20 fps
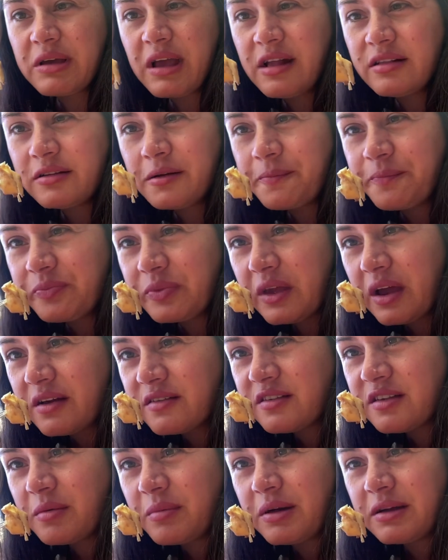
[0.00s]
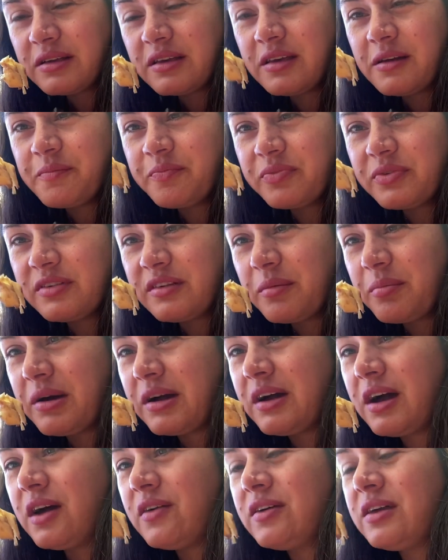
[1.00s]
geldi. Her zamanki sabah
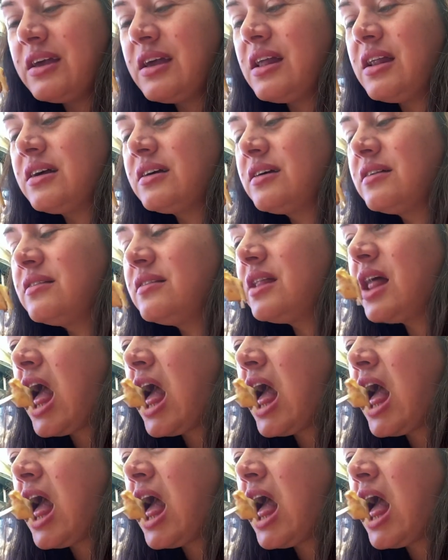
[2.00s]
kahveye gelen kadın.